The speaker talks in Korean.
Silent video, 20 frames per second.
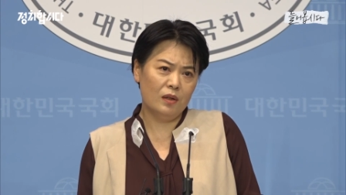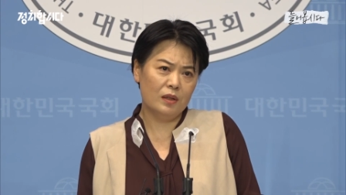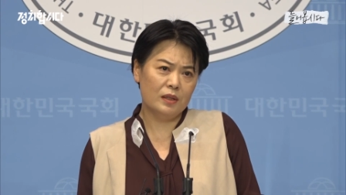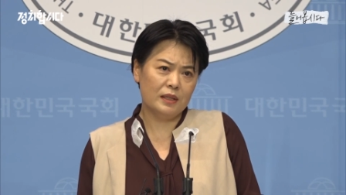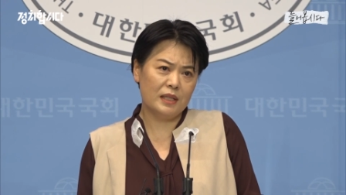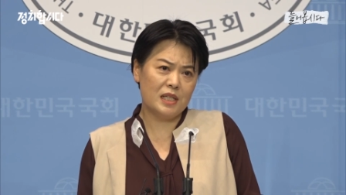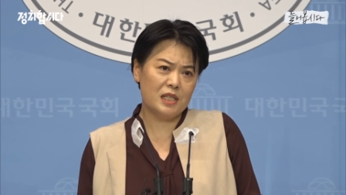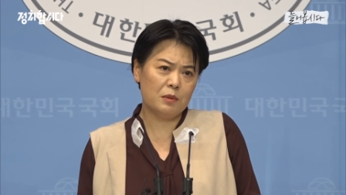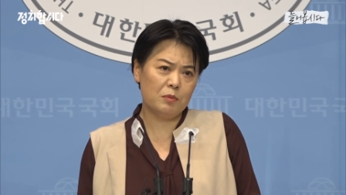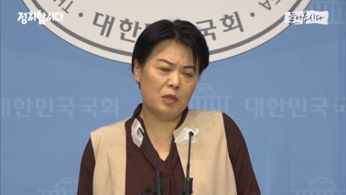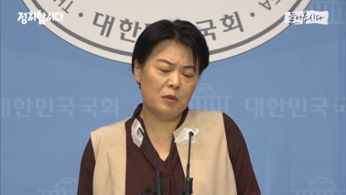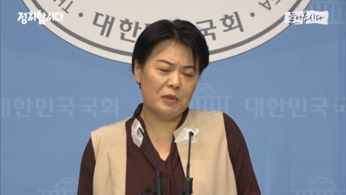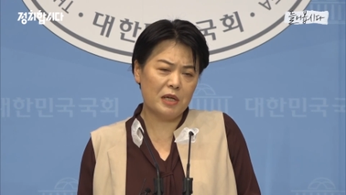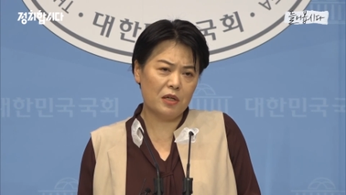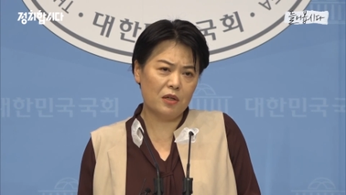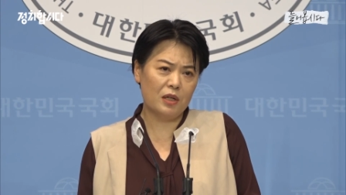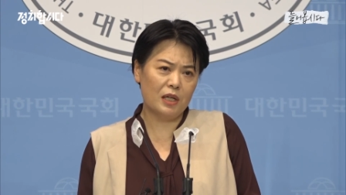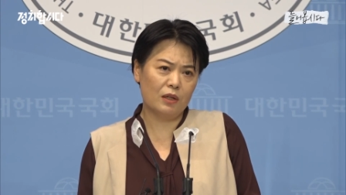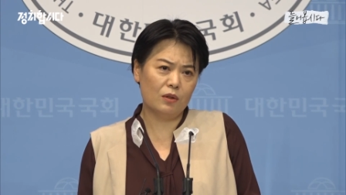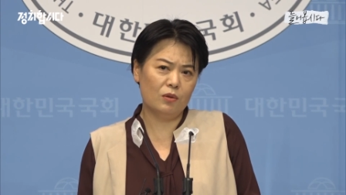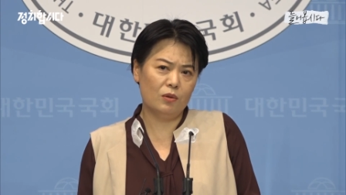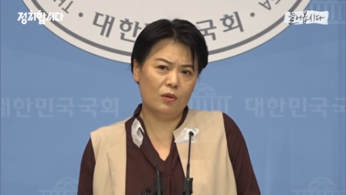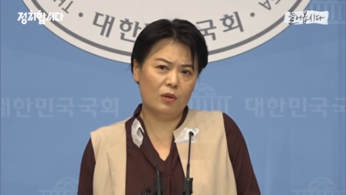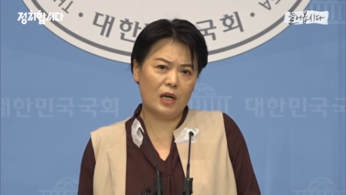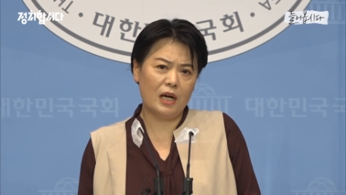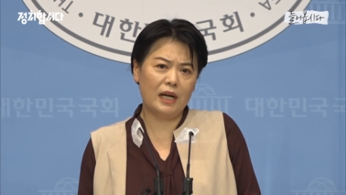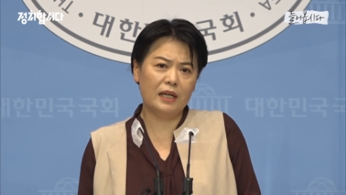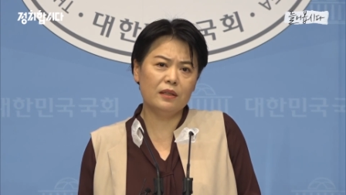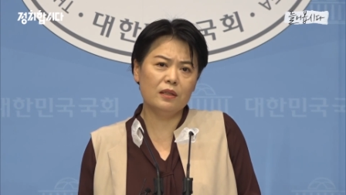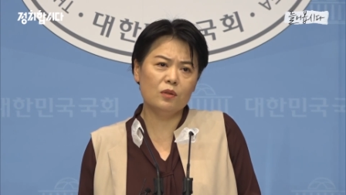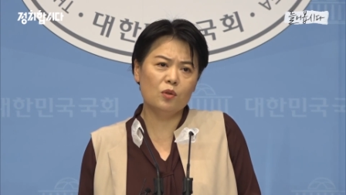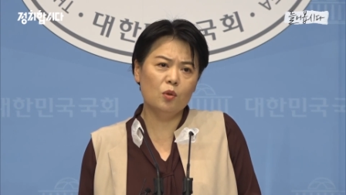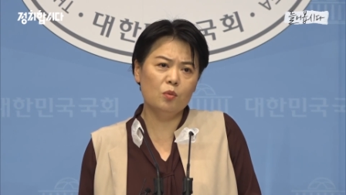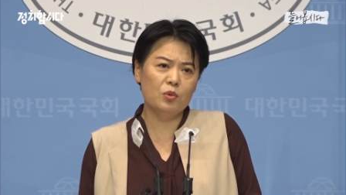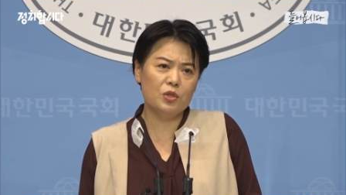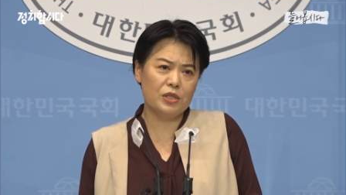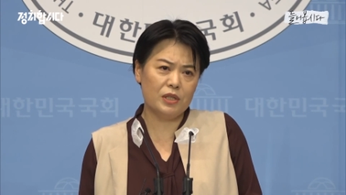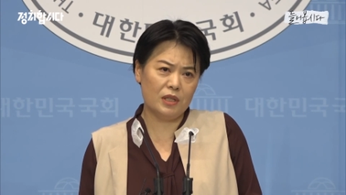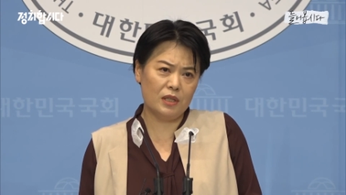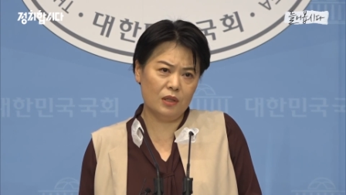내 집을 마련하고 아이들
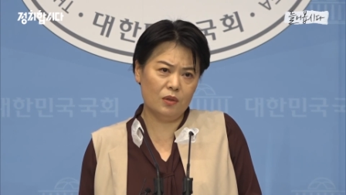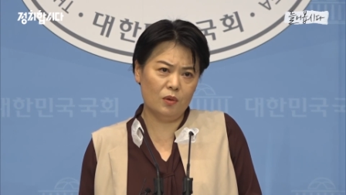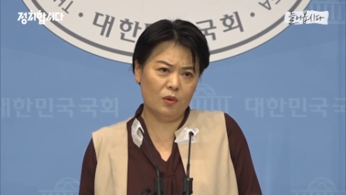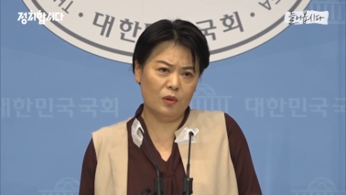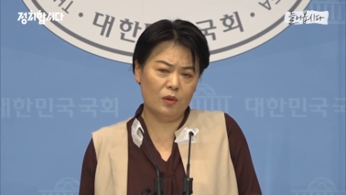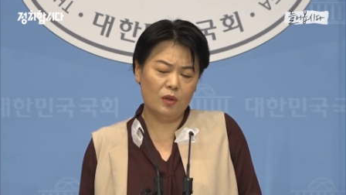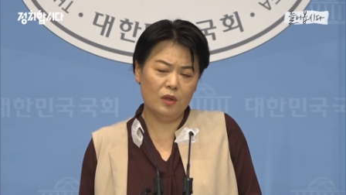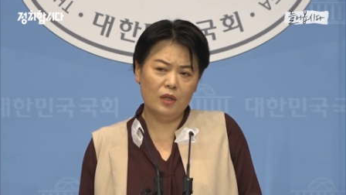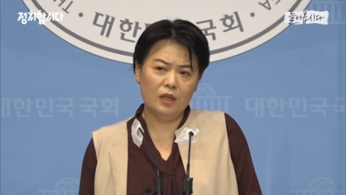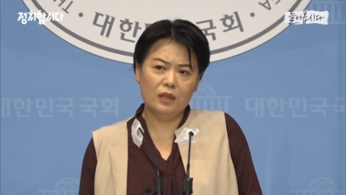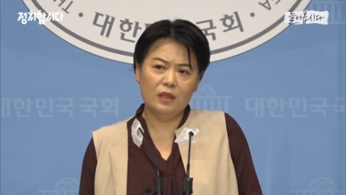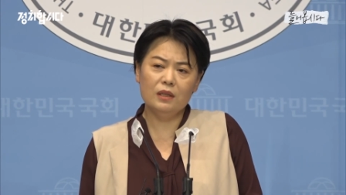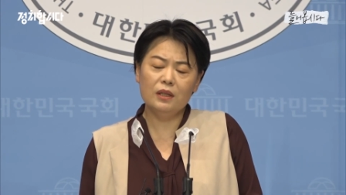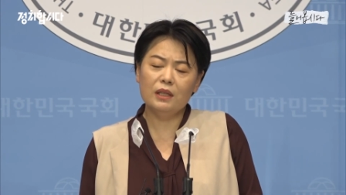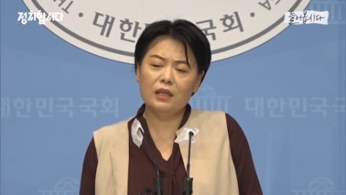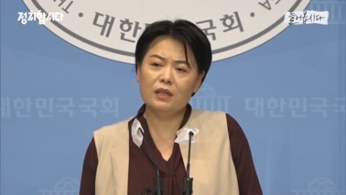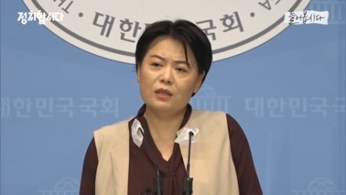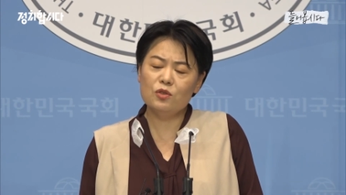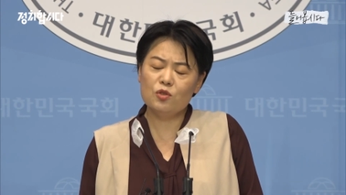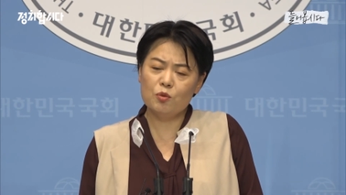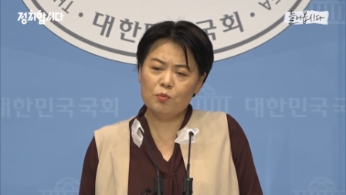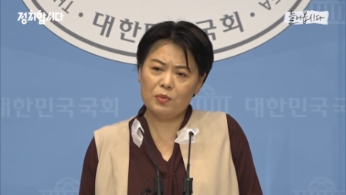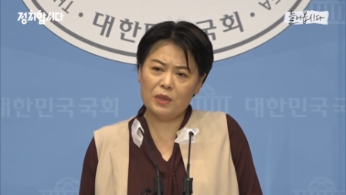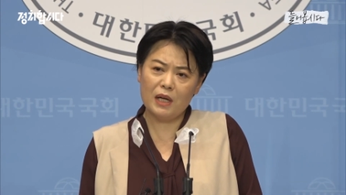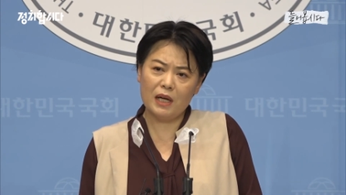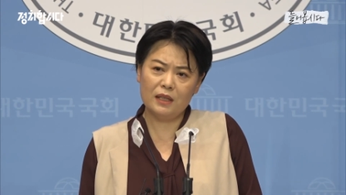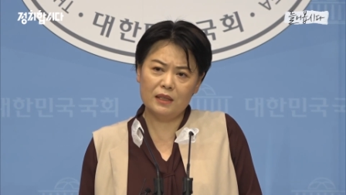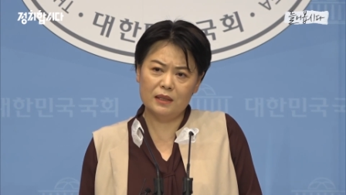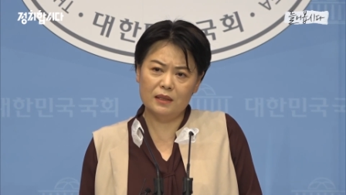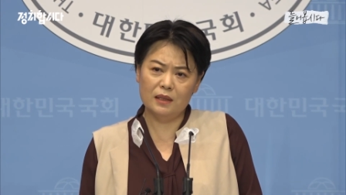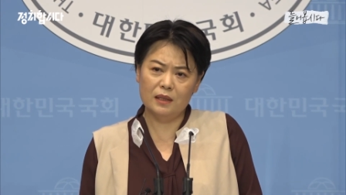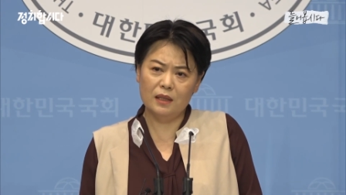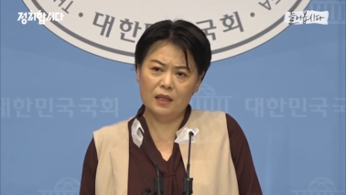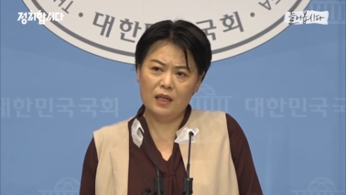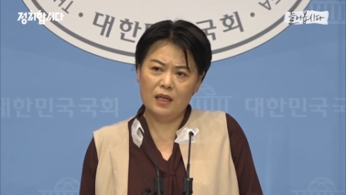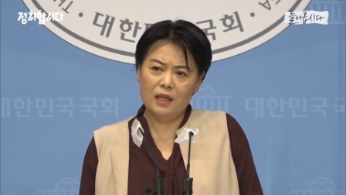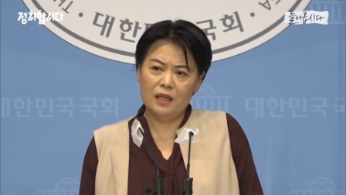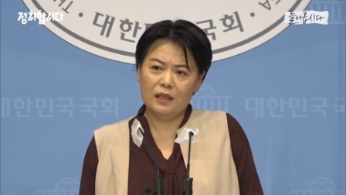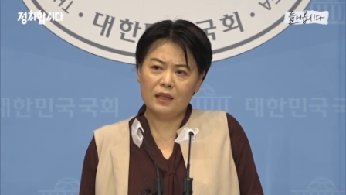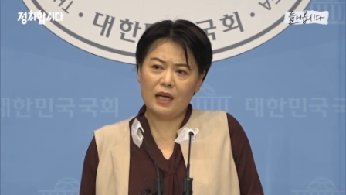공부시키고 은퇴를 준비하는
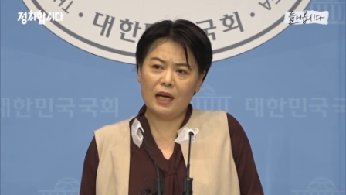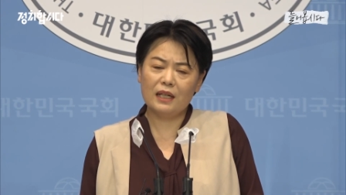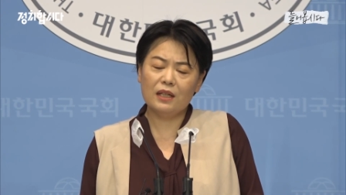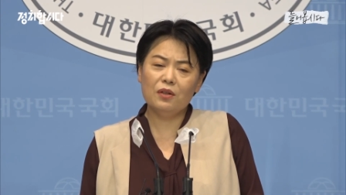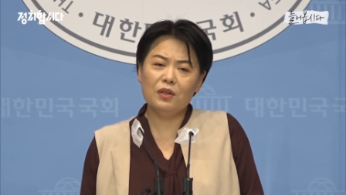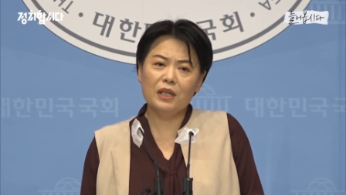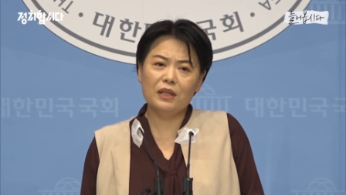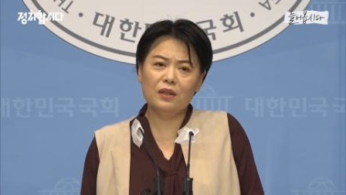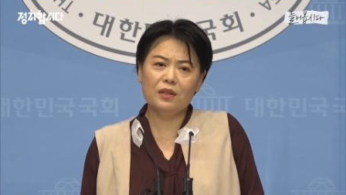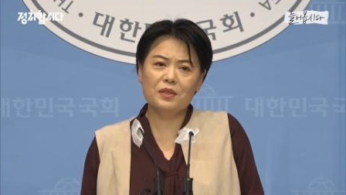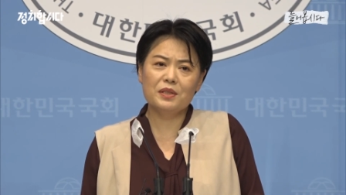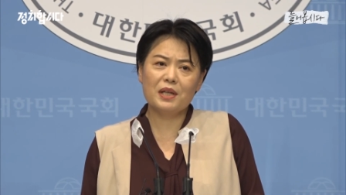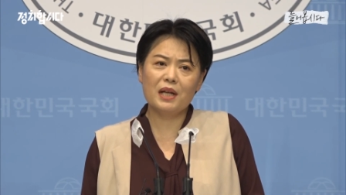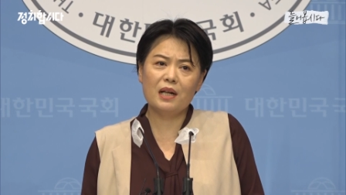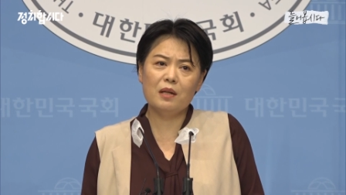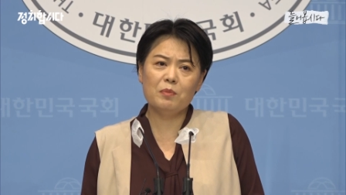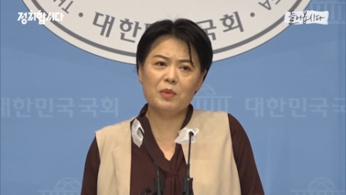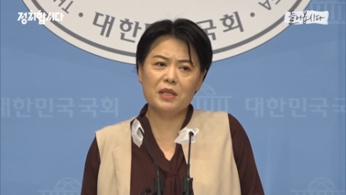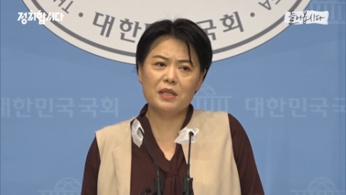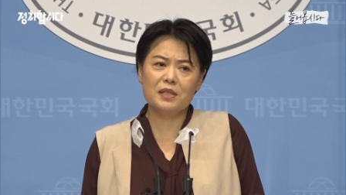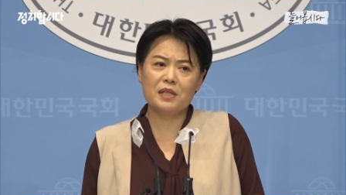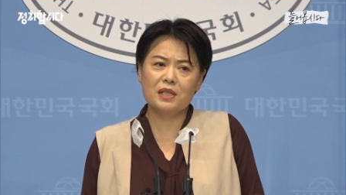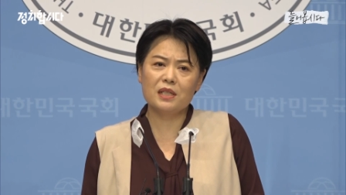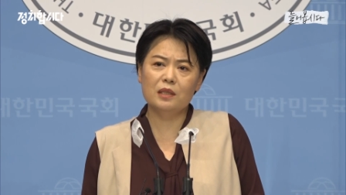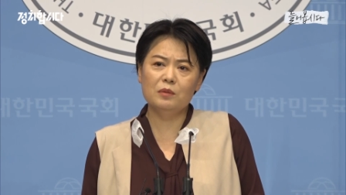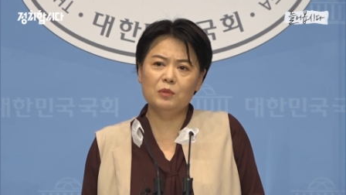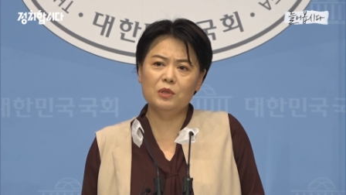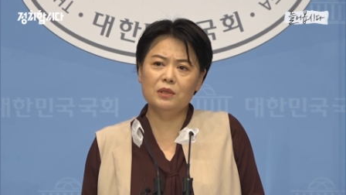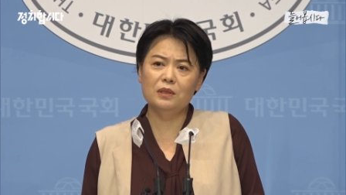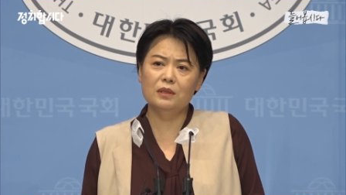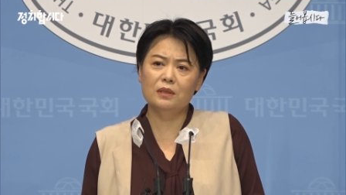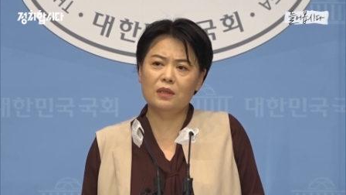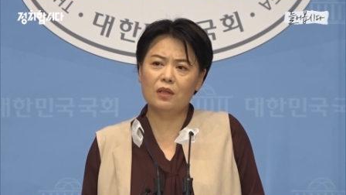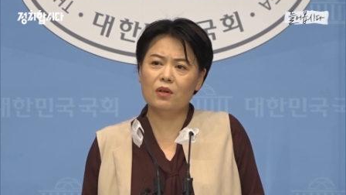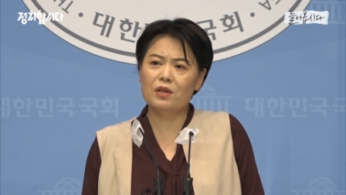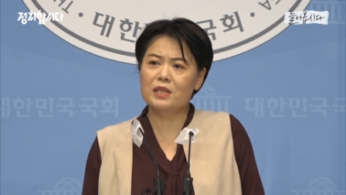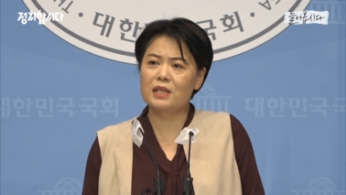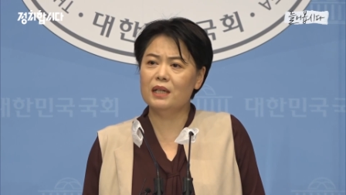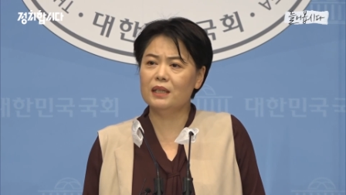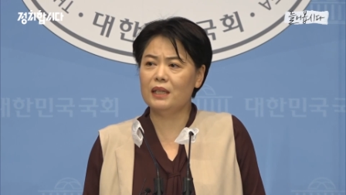당연했던 삶이 지금은 더
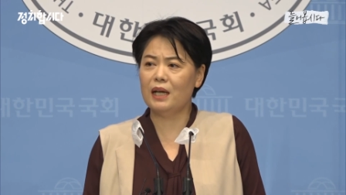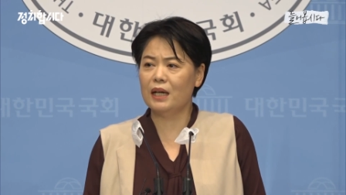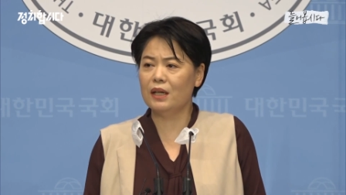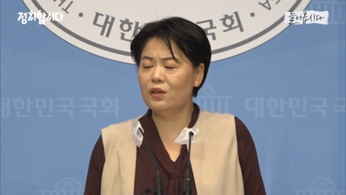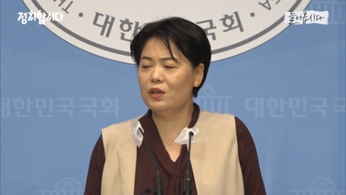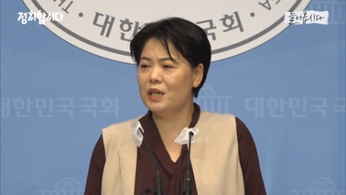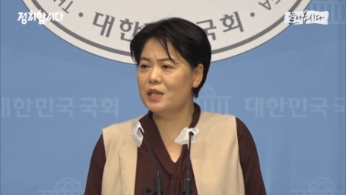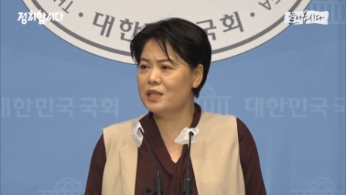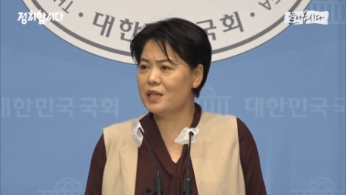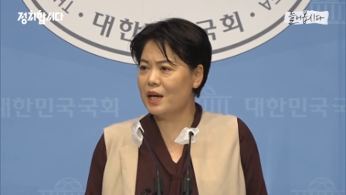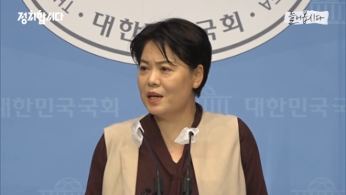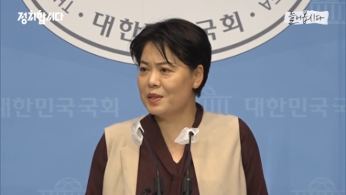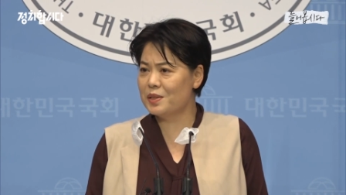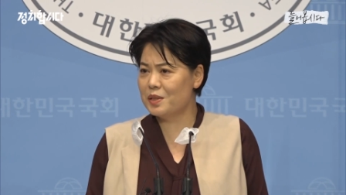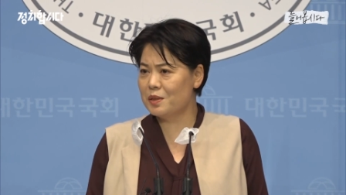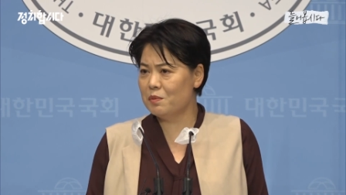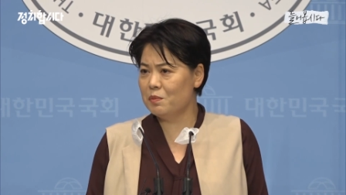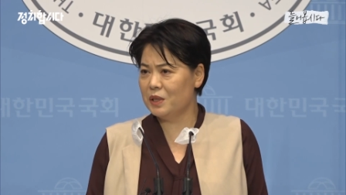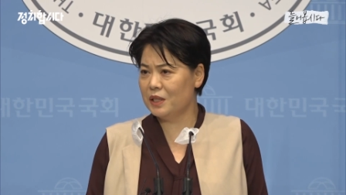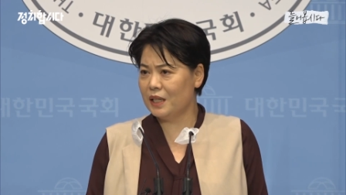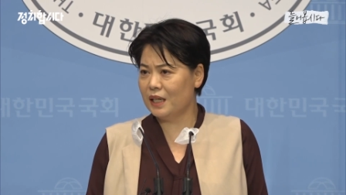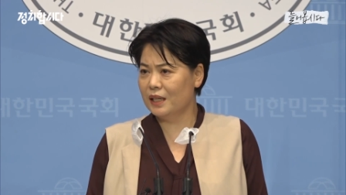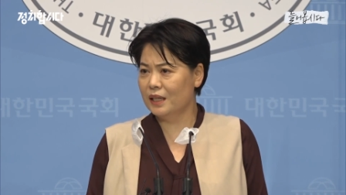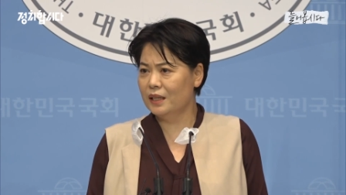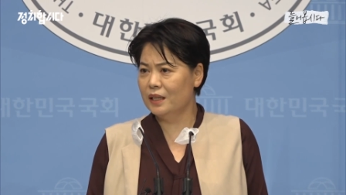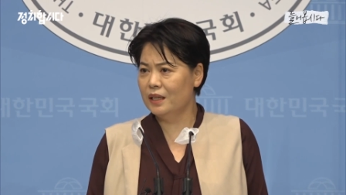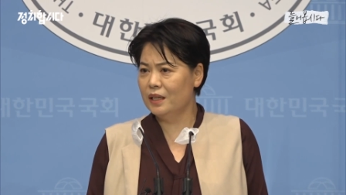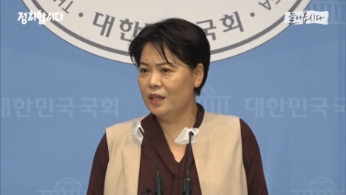이상 당연하지 않습니다.